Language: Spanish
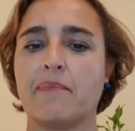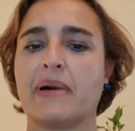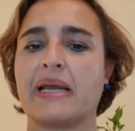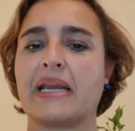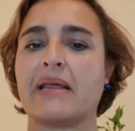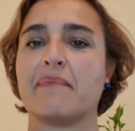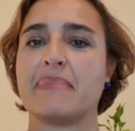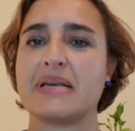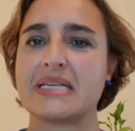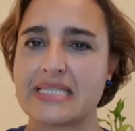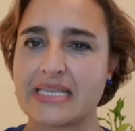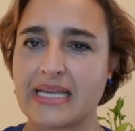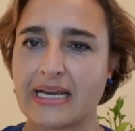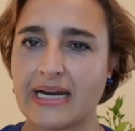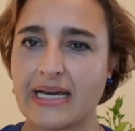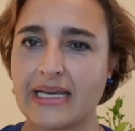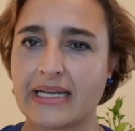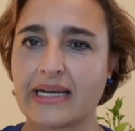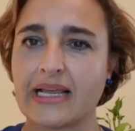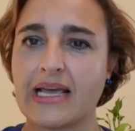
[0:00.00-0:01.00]
para
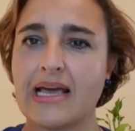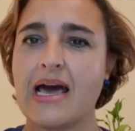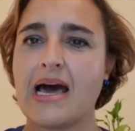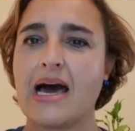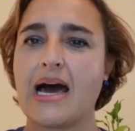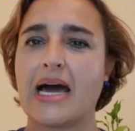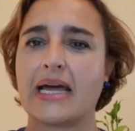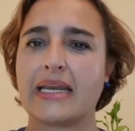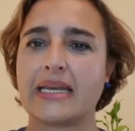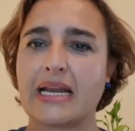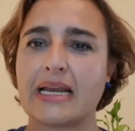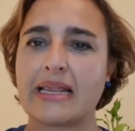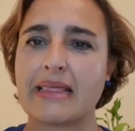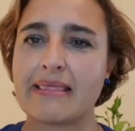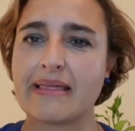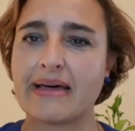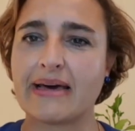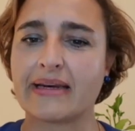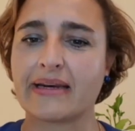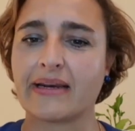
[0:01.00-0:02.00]
investigar,
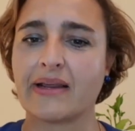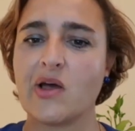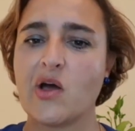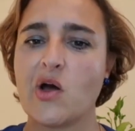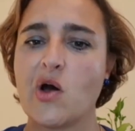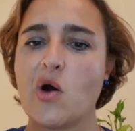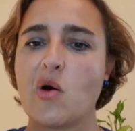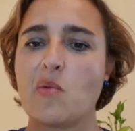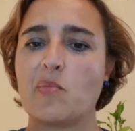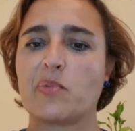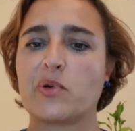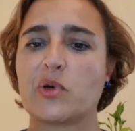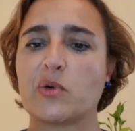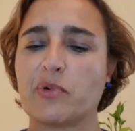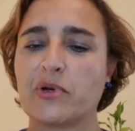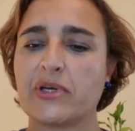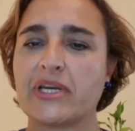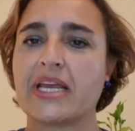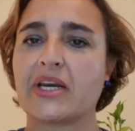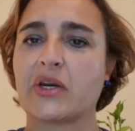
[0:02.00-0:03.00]
analizar,
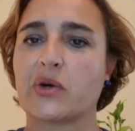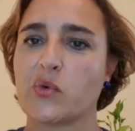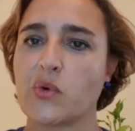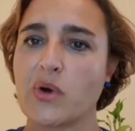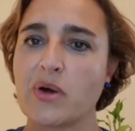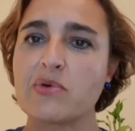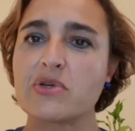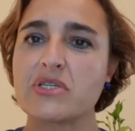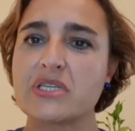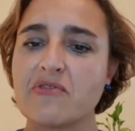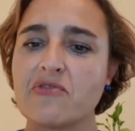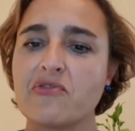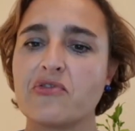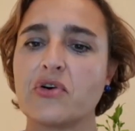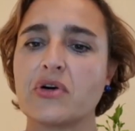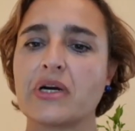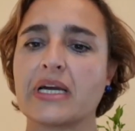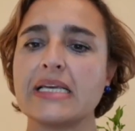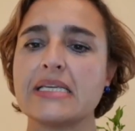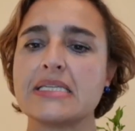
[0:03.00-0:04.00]
proponer nuevos
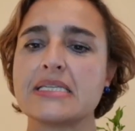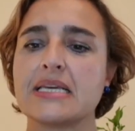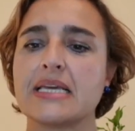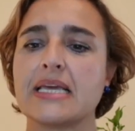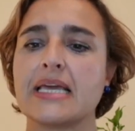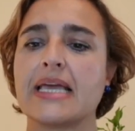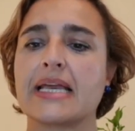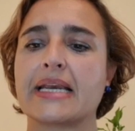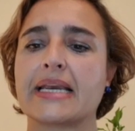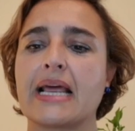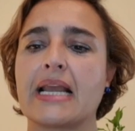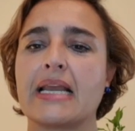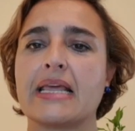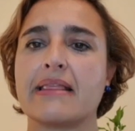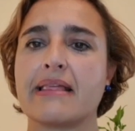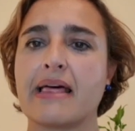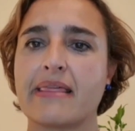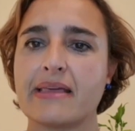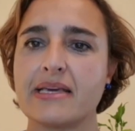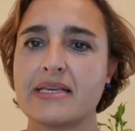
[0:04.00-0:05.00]
enfoques y
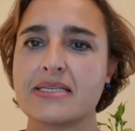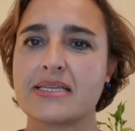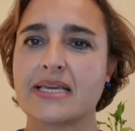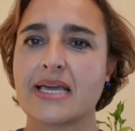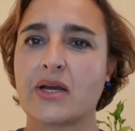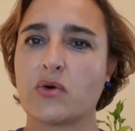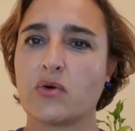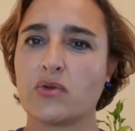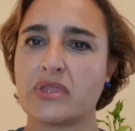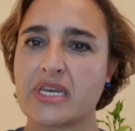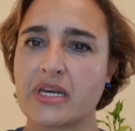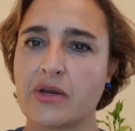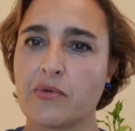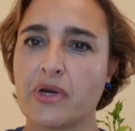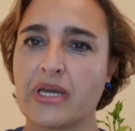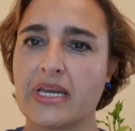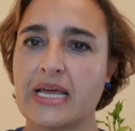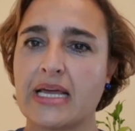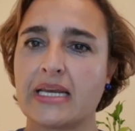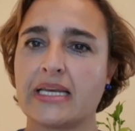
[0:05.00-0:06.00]
realidades que
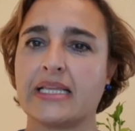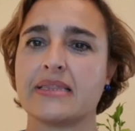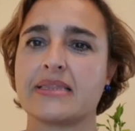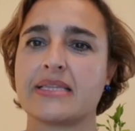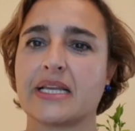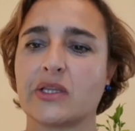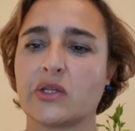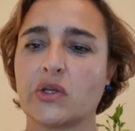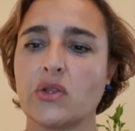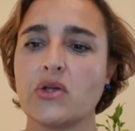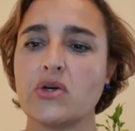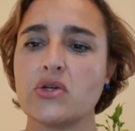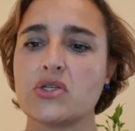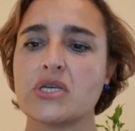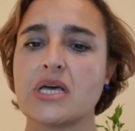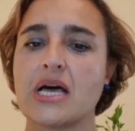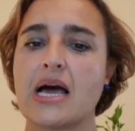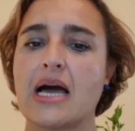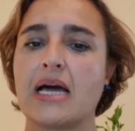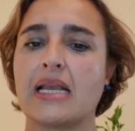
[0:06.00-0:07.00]
contribuirán entre
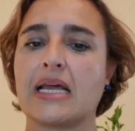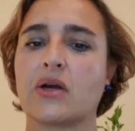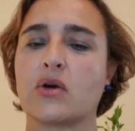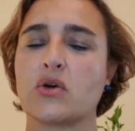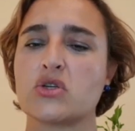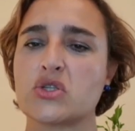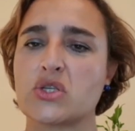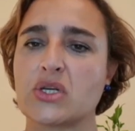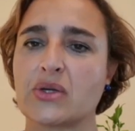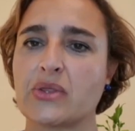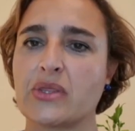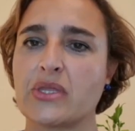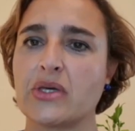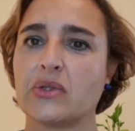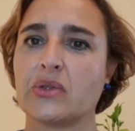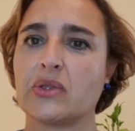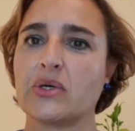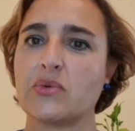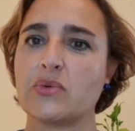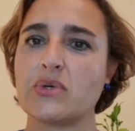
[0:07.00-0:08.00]
todos a la
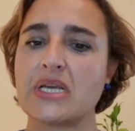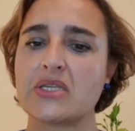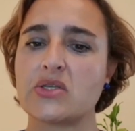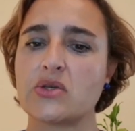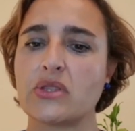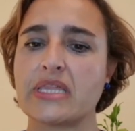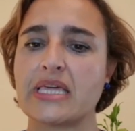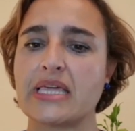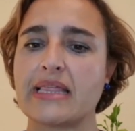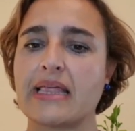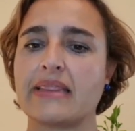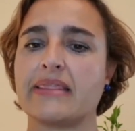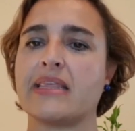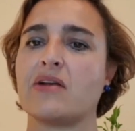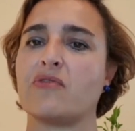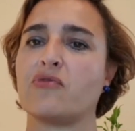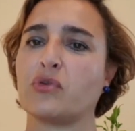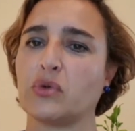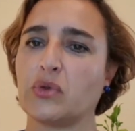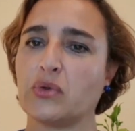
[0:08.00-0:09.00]
construcción de una sociedad
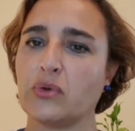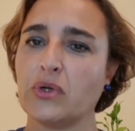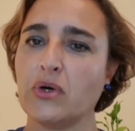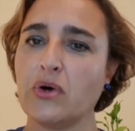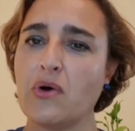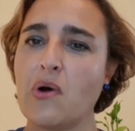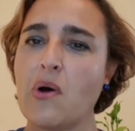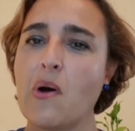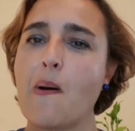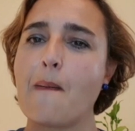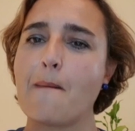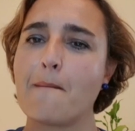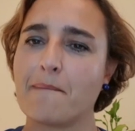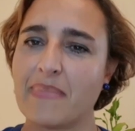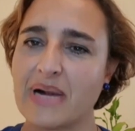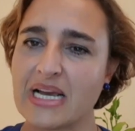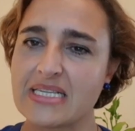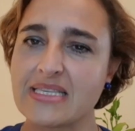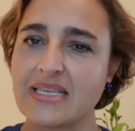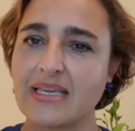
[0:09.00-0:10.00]
del futuro
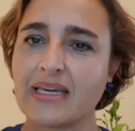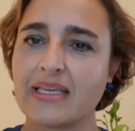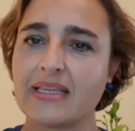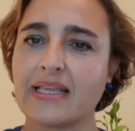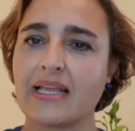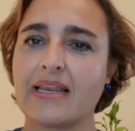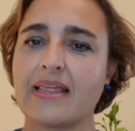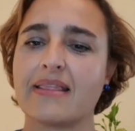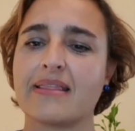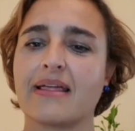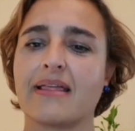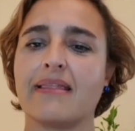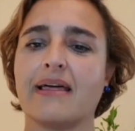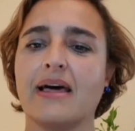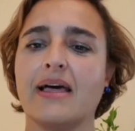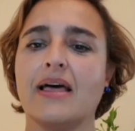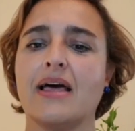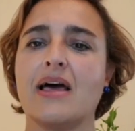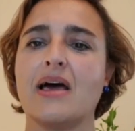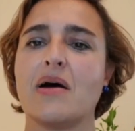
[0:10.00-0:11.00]
más
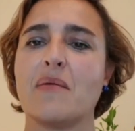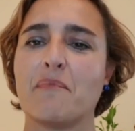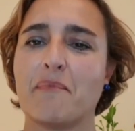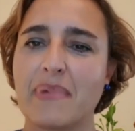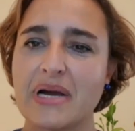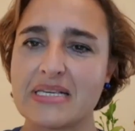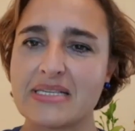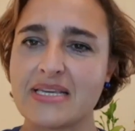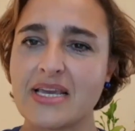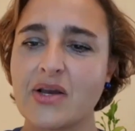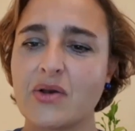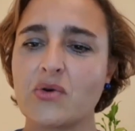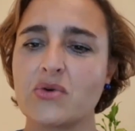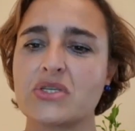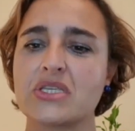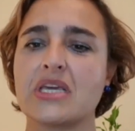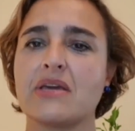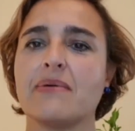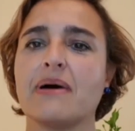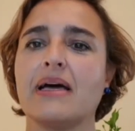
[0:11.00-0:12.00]
digitalizada, más
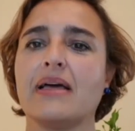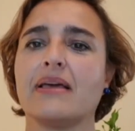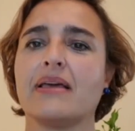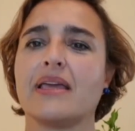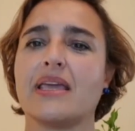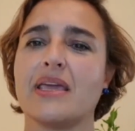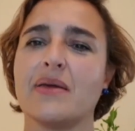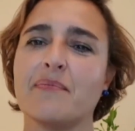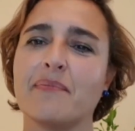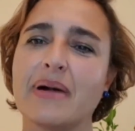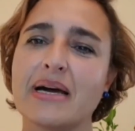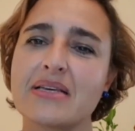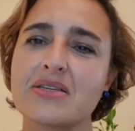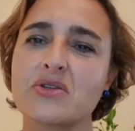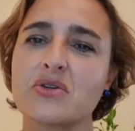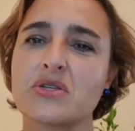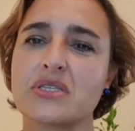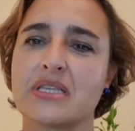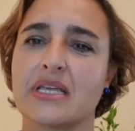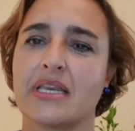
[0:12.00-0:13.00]
inclusiva y más
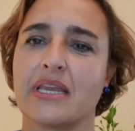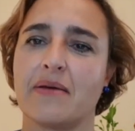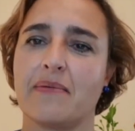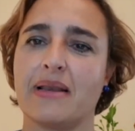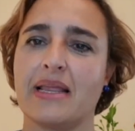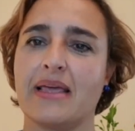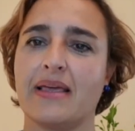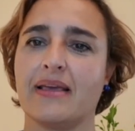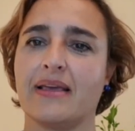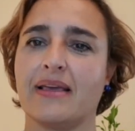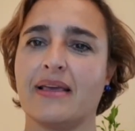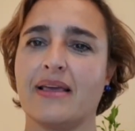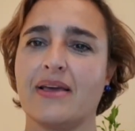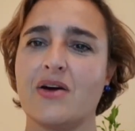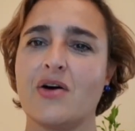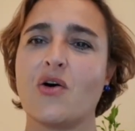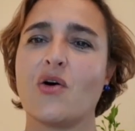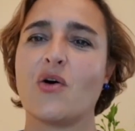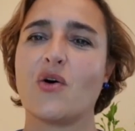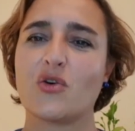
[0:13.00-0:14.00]
sostenible.
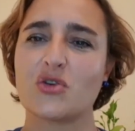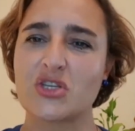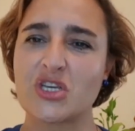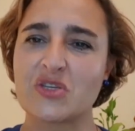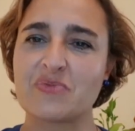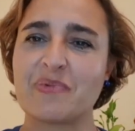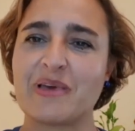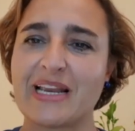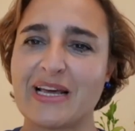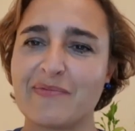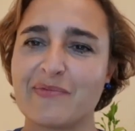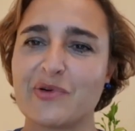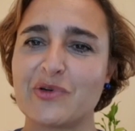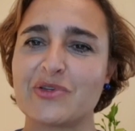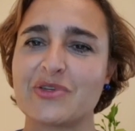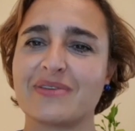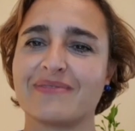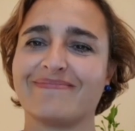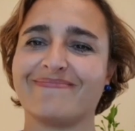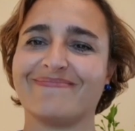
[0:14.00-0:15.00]
Os
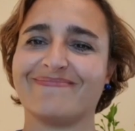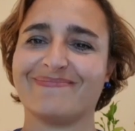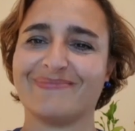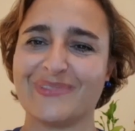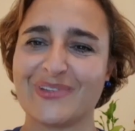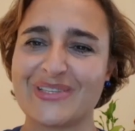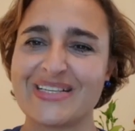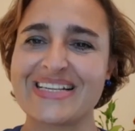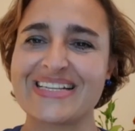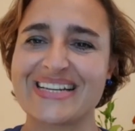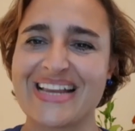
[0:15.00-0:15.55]
esperamos. Muchas